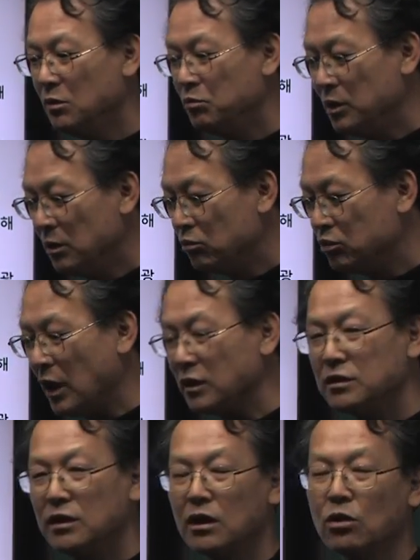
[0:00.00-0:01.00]

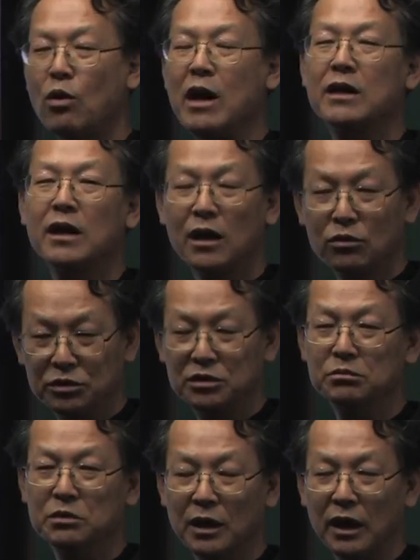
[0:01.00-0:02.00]
비무장지대를 관할하고
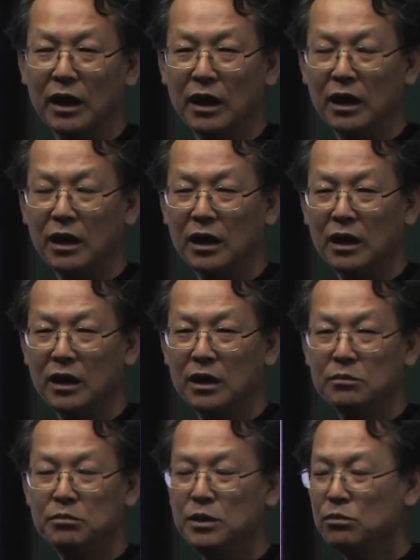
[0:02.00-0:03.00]
있습니다.
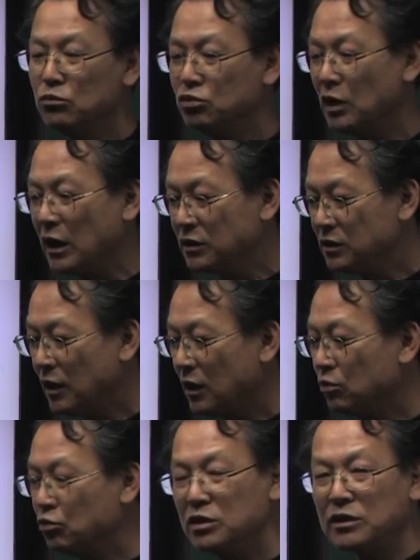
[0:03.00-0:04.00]
비무장지대는
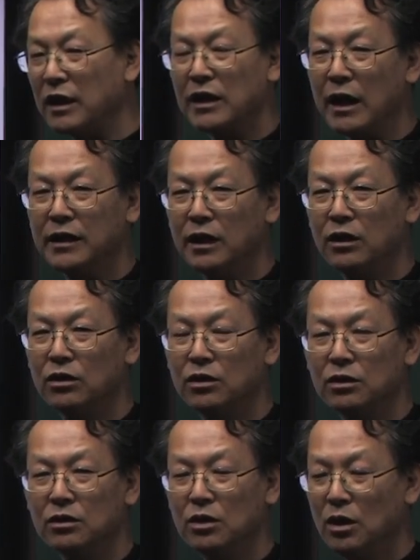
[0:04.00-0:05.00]
우리 땅이
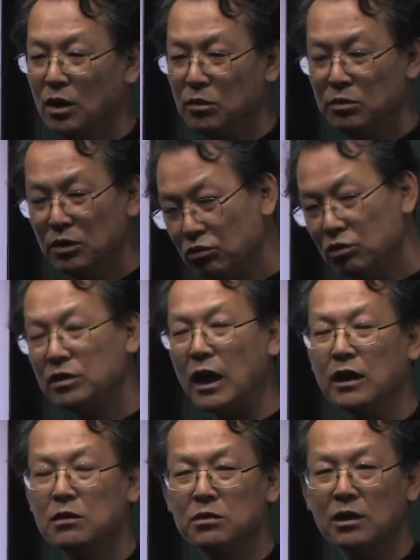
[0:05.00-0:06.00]
아니에요. 미운
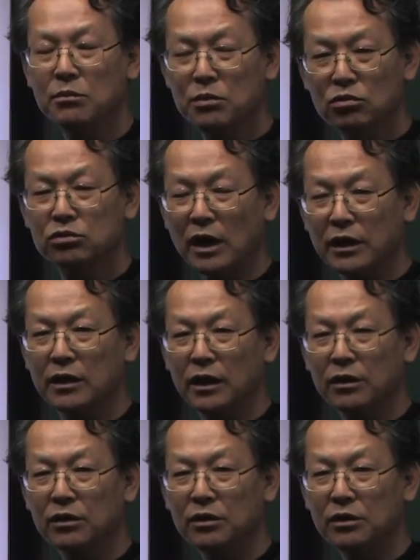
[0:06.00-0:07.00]
땅입니다. 미국
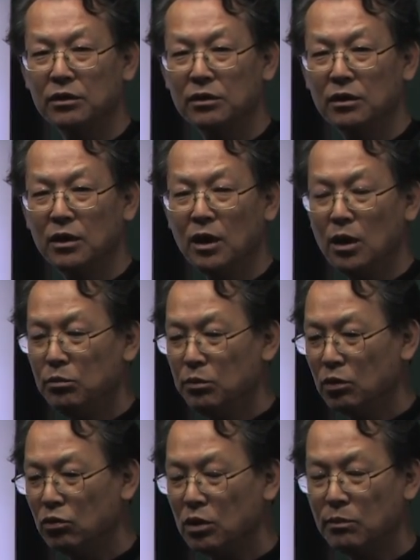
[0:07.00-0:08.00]
땅이에요.
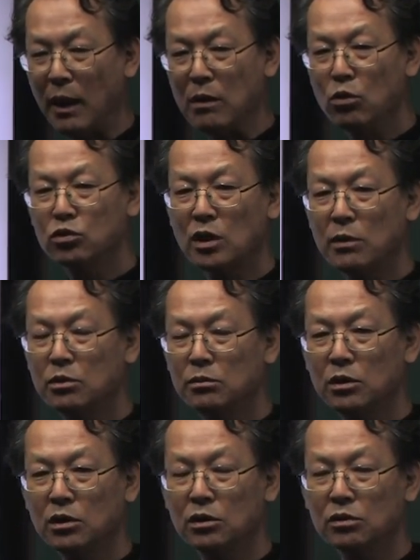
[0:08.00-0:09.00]
미국이 발목
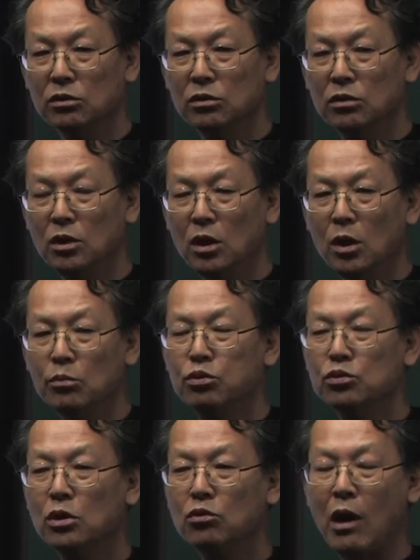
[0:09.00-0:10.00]
잡으면은
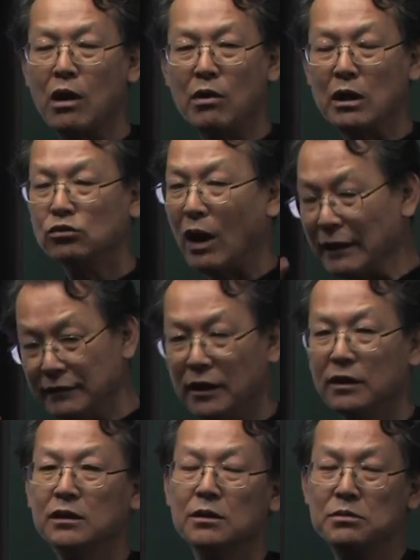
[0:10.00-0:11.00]
북녘 관광도 안
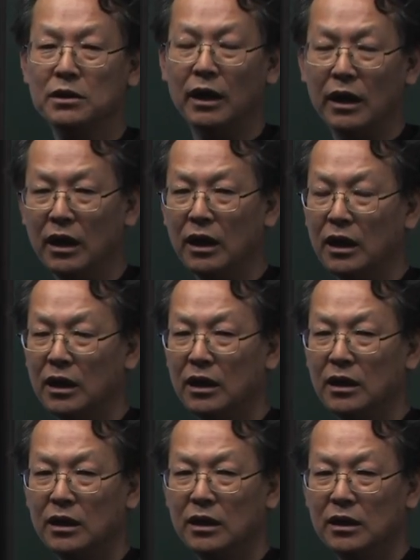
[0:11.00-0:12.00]
되는 겁니다.
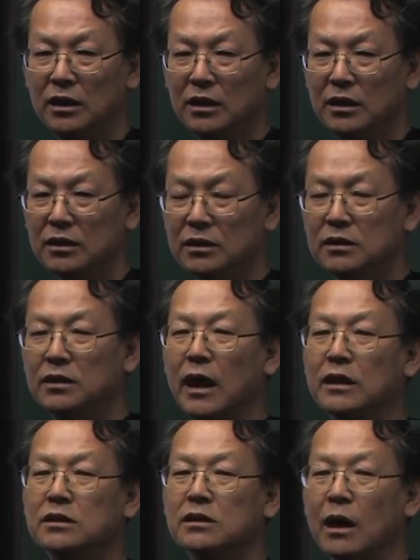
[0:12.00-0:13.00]
근데
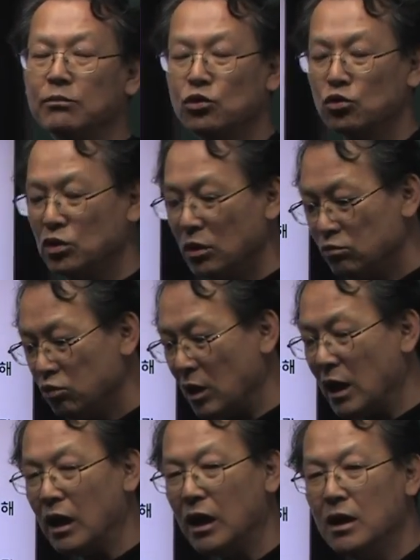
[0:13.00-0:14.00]
아직 남쪽
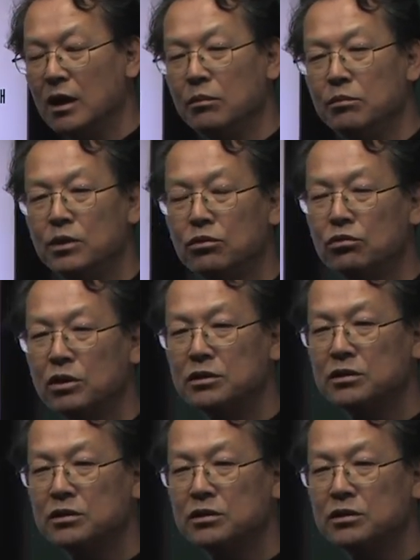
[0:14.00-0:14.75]
정부가 미국을